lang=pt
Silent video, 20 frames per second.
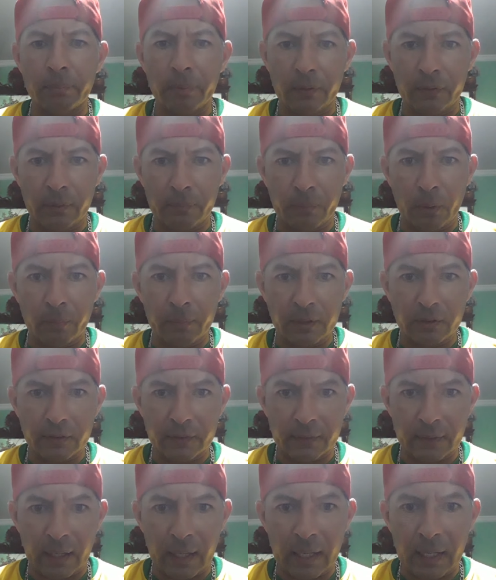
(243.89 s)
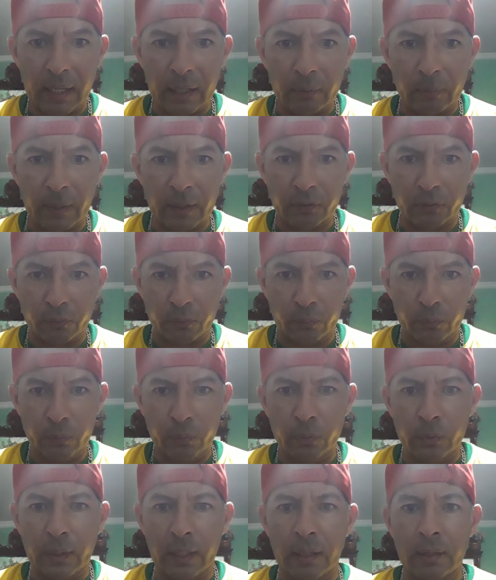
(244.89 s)
principalmente sal,
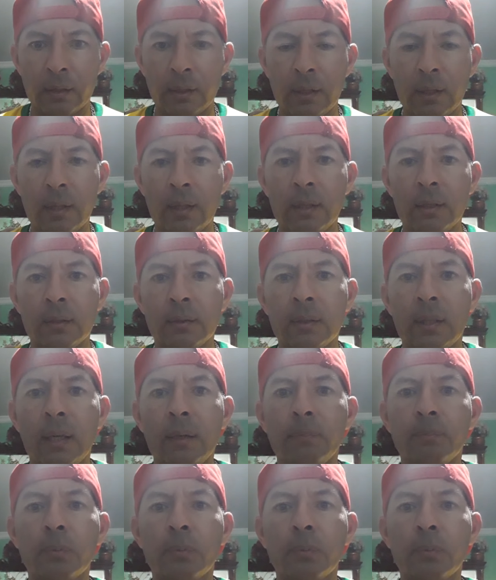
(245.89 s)
açúcar, né?